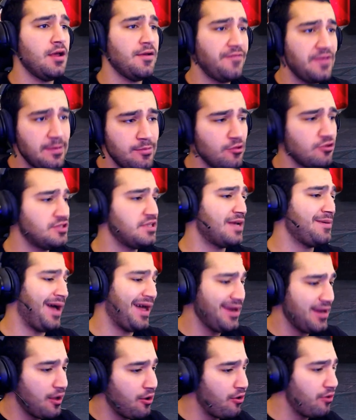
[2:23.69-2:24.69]
في ميوزك
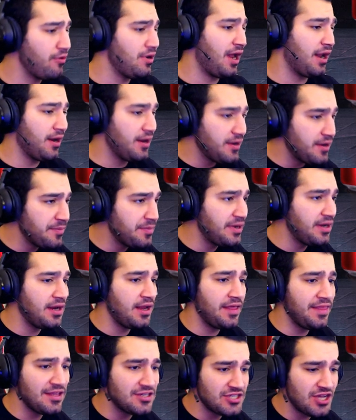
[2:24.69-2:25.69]
عندنا هون ونحن من
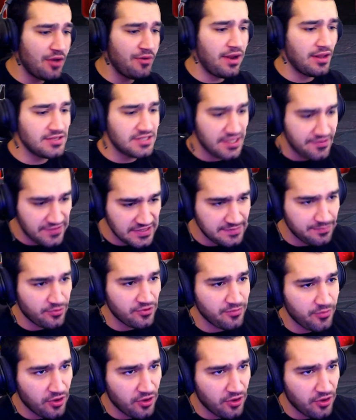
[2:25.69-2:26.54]
هذا الشارع بدنا نصير في سبوت